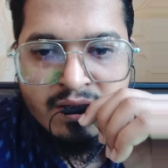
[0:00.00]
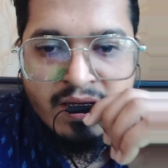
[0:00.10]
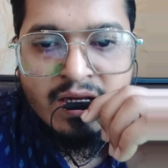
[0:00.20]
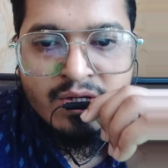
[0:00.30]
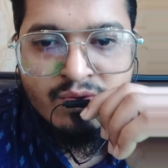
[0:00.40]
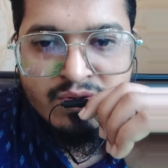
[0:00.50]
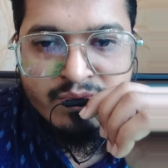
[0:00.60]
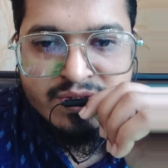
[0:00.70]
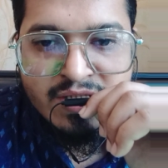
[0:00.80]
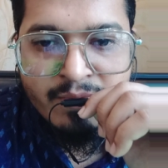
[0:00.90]
অ্যালার্ট করে
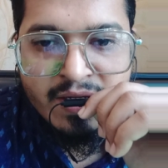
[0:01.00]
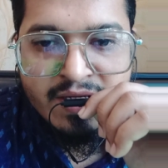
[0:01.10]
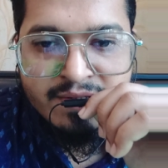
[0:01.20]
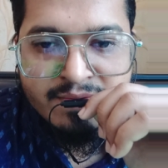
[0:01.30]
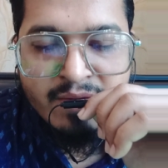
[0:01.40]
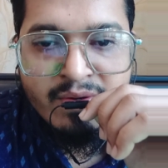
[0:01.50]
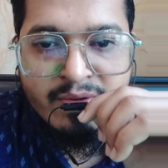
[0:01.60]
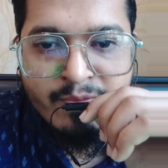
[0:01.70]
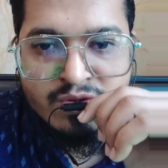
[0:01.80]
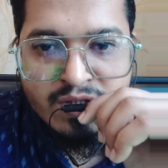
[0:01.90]
দিবেন যে আমাকে
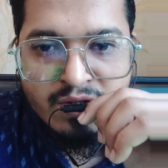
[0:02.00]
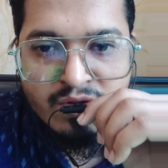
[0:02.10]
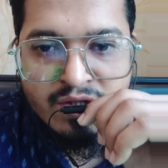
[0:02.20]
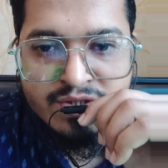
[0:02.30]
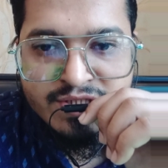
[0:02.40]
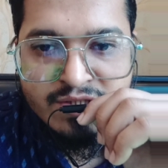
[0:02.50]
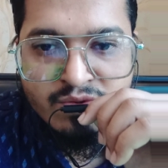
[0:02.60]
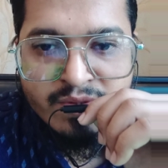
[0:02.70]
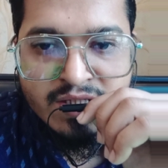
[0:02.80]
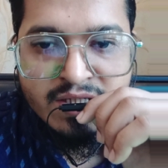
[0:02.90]
এভাবে প্রতারণা করা হচ্ছে
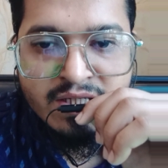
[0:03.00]
তোমাদের